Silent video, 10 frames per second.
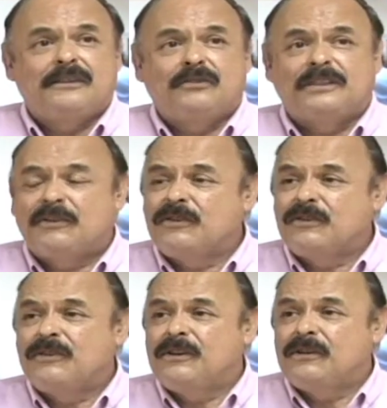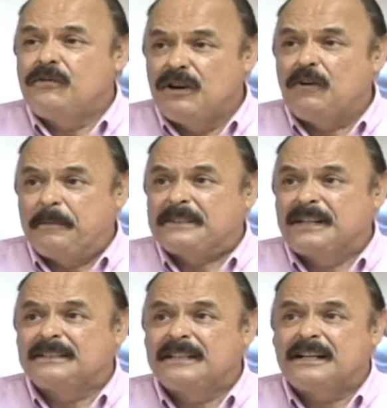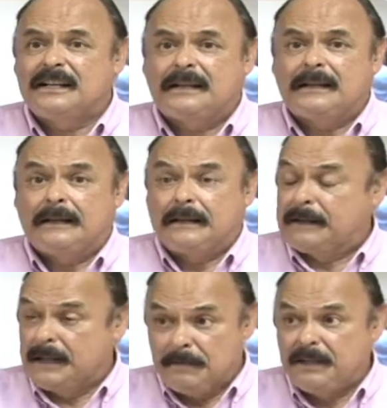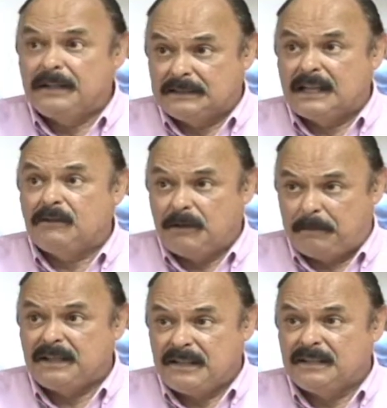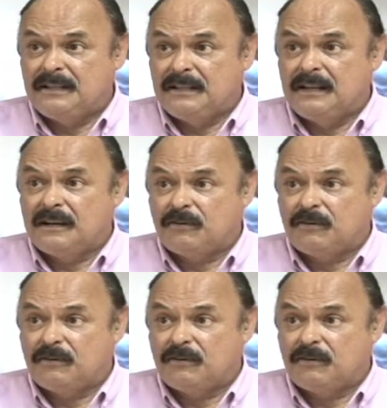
al contador eh, Juan López Salazar, que realmente ha estado al pendiente de